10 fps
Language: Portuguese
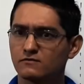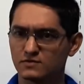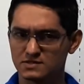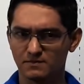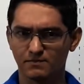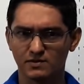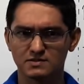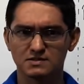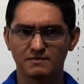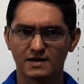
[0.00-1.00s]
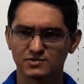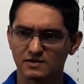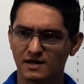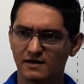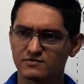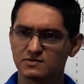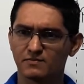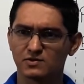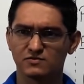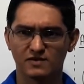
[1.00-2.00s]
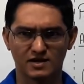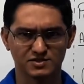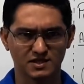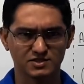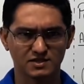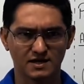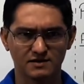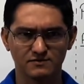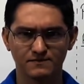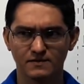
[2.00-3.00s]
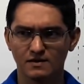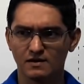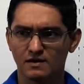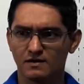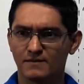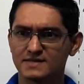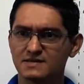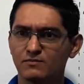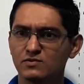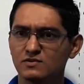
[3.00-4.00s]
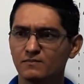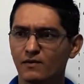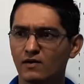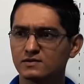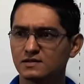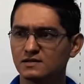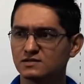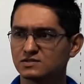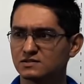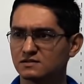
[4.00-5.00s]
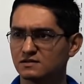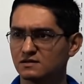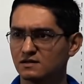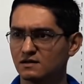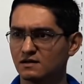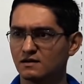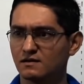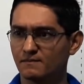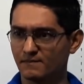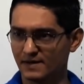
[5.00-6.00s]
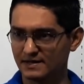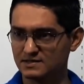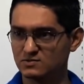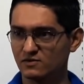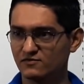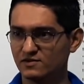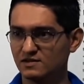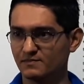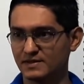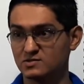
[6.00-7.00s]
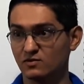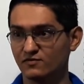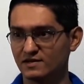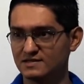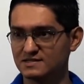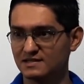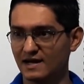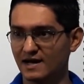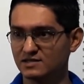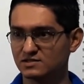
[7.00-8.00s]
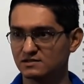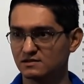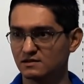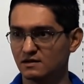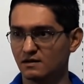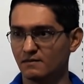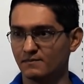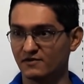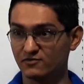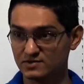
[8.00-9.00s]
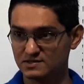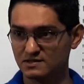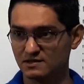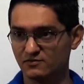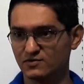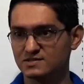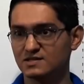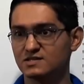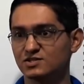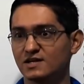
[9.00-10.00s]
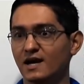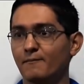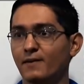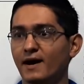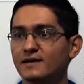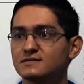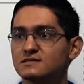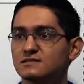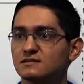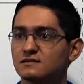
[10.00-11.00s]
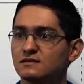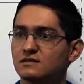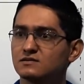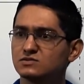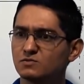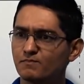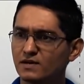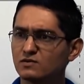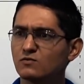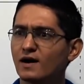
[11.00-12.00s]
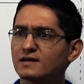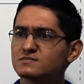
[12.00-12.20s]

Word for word: você pode se machucar, você pode ficar chateado, mas é muito importante para a sua vida, para a sua felicidade, para você que você seja capaz de perdoar as